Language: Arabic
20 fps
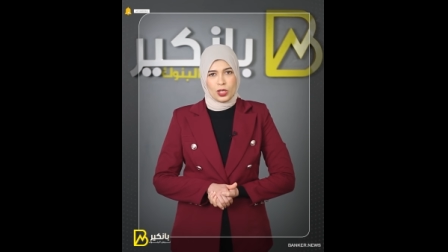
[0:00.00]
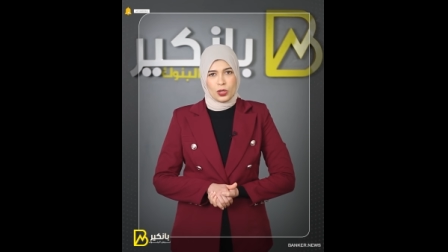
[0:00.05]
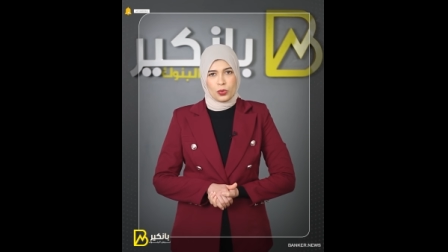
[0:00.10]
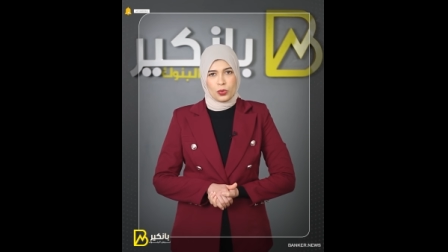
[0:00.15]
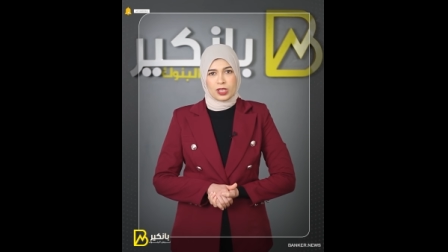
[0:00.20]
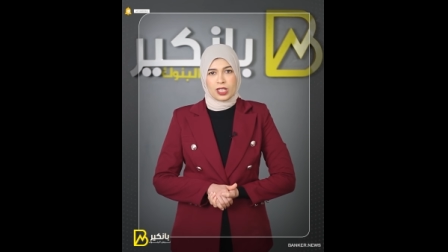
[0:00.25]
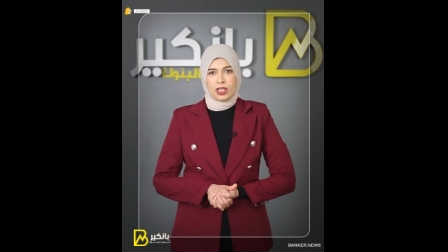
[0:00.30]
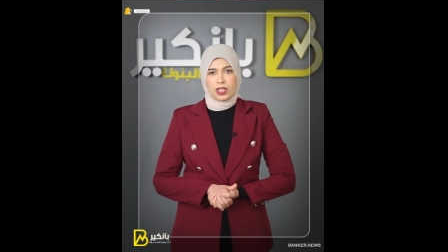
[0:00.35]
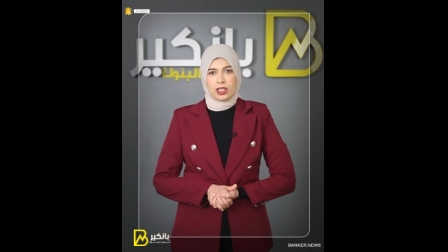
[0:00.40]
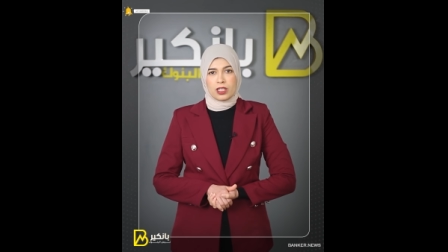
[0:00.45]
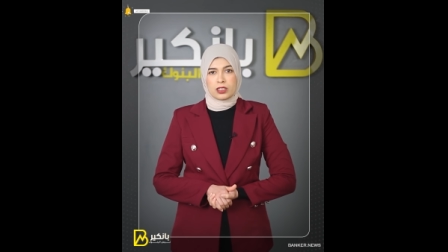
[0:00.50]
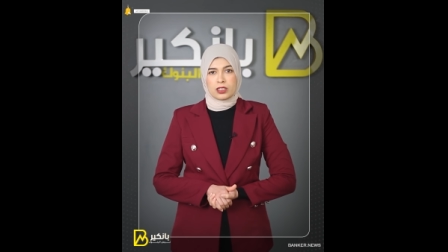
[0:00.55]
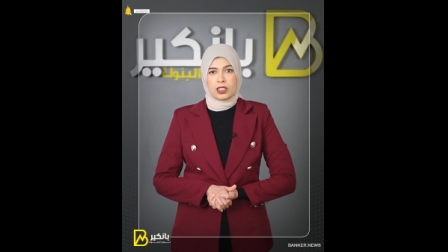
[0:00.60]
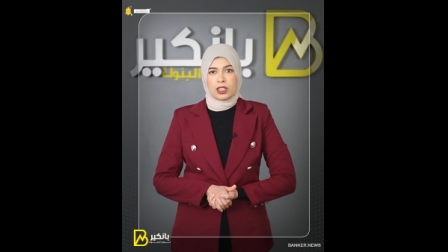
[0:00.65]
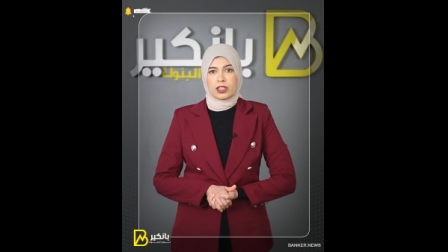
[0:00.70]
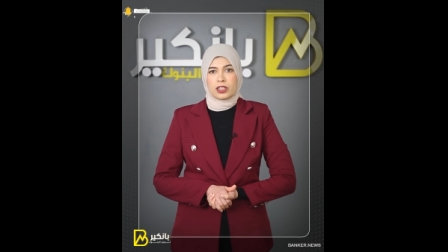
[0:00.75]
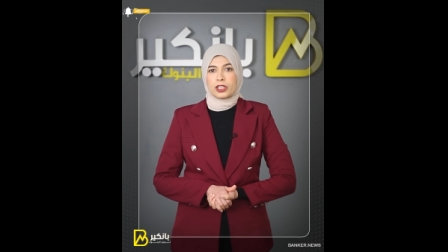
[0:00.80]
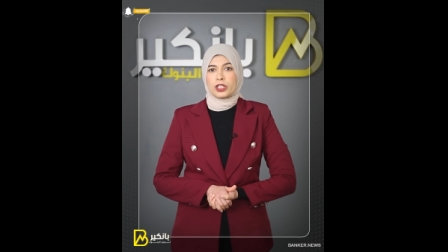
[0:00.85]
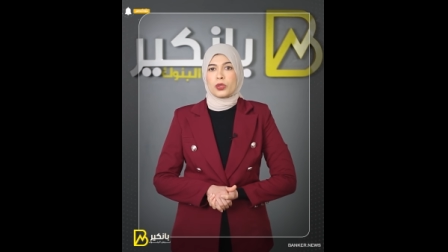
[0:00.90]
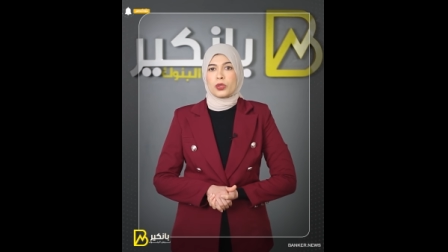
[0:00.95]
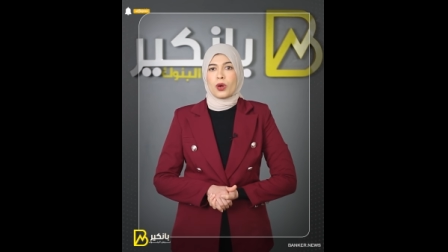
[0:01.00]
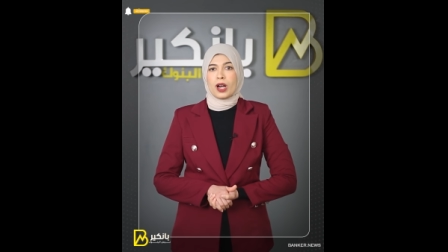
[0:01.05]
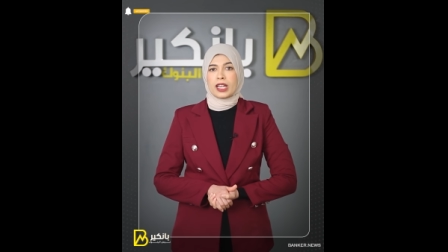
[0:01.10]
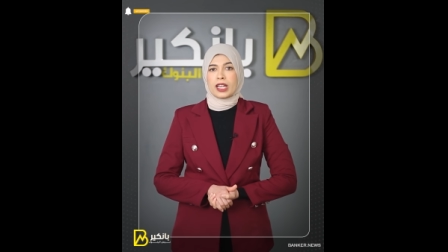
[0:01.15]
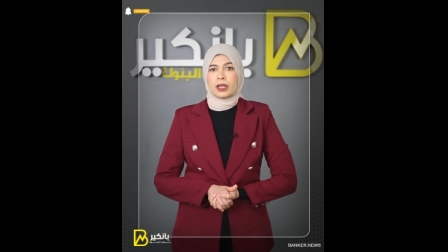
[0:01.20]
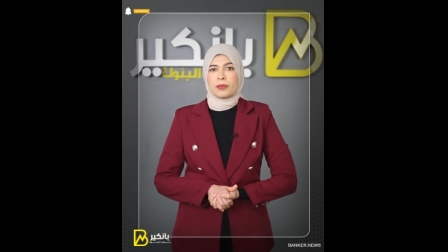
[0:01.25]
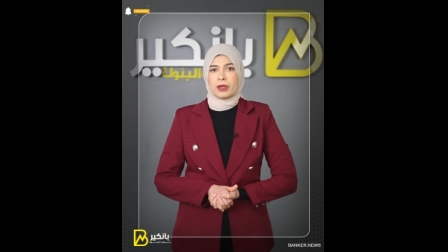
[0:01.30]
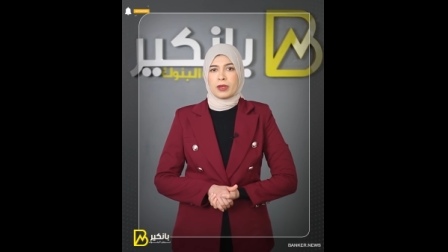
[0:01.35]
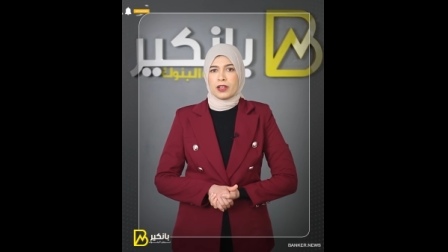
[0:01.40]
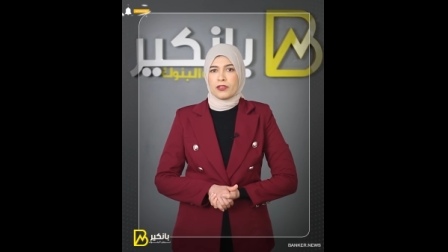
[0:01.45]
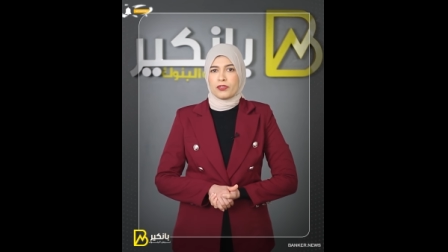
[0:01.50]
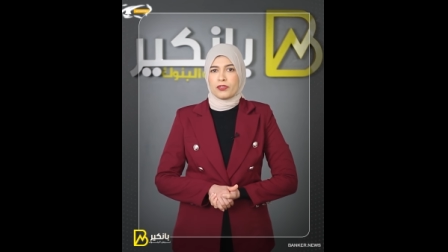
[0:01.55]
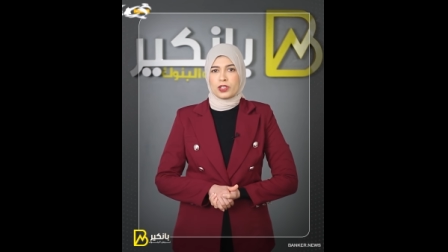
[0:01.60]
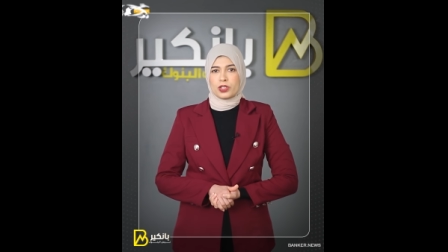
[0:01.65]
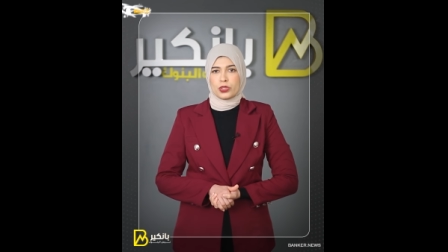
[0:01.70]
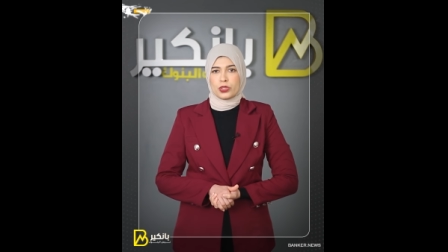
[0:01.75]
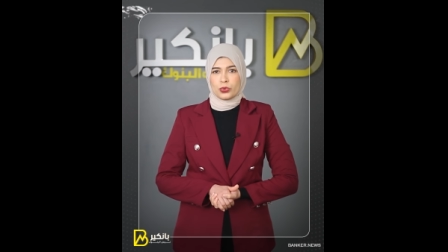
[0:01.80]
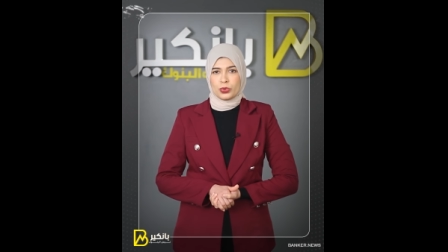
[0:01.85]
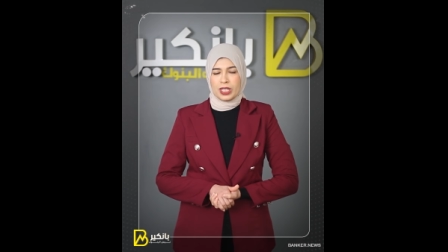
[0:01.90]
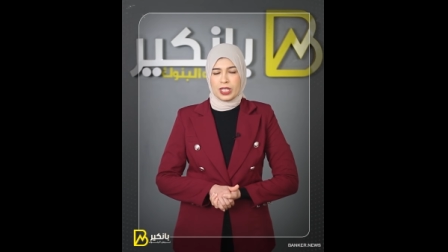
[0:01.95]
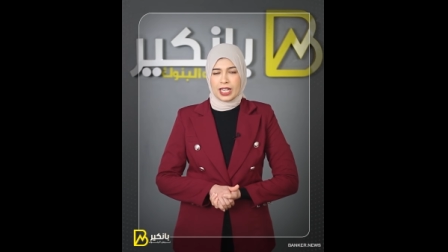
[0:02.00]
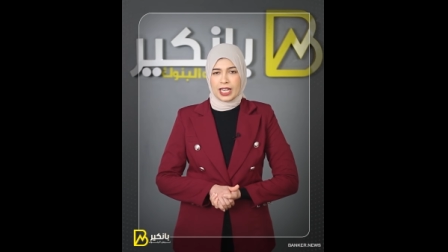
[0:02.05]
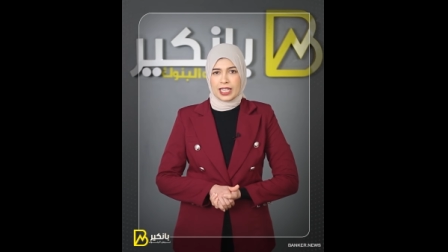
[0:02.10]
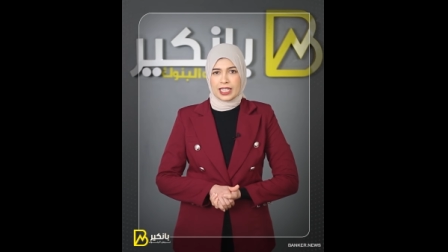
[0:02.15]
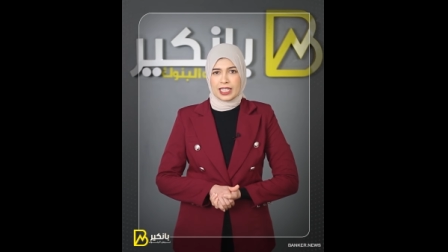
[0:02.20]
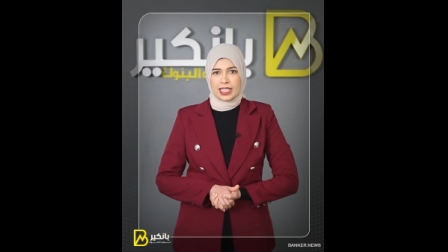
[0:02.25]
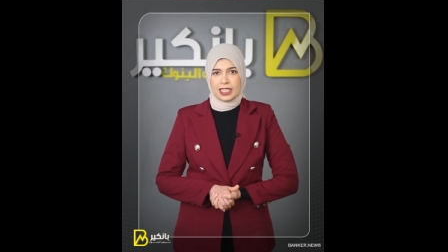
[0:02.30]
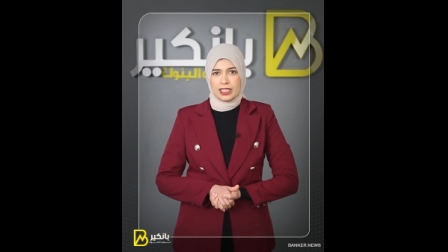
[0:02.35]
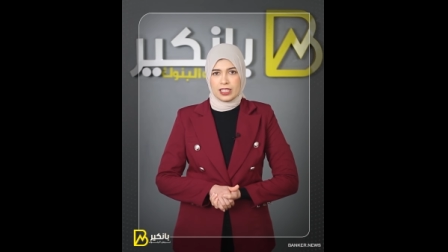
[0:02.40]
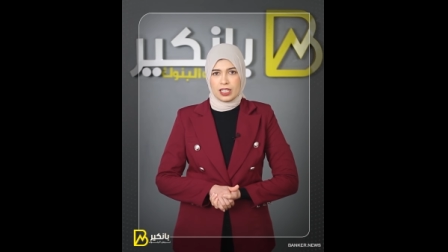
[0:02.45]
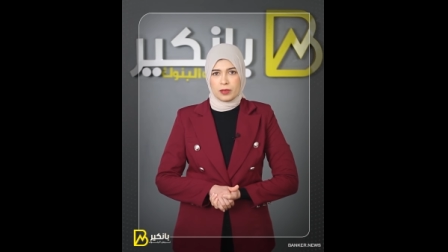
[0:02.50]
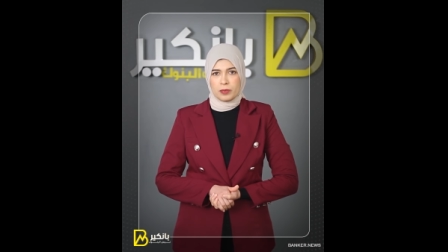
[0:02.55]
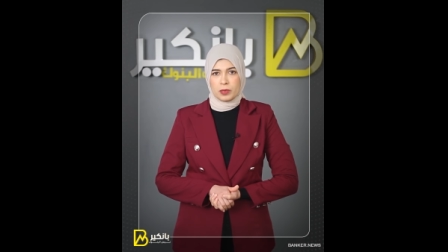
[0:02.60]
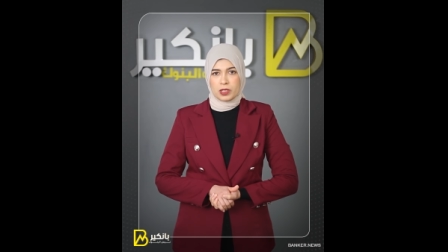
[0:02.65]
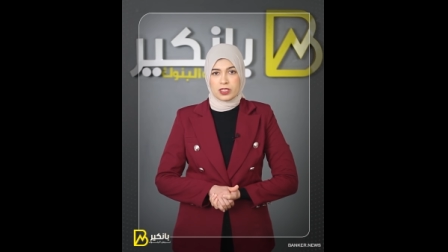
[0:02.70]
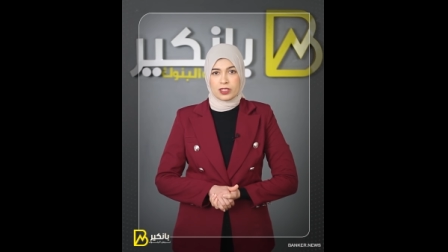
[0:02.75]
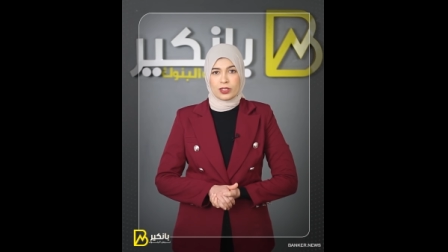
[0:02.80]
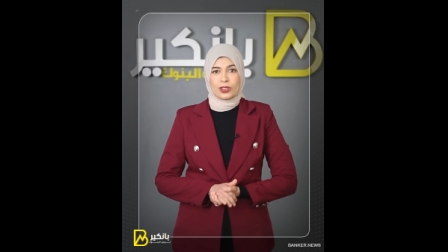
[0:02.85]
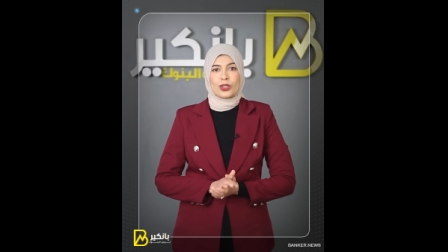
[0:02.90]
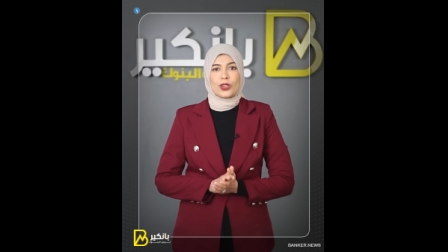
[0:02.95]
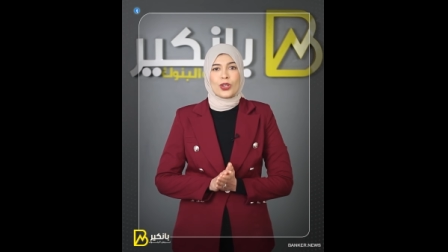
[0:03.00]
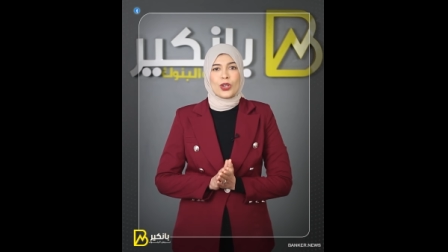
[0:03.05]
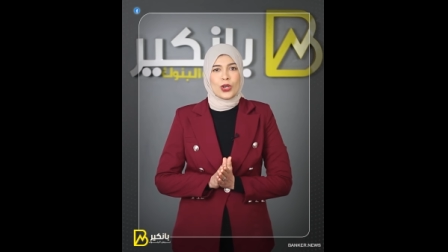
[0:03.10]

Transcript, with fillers: وتأثير تقريره على ملف الديون الخارجية لمصر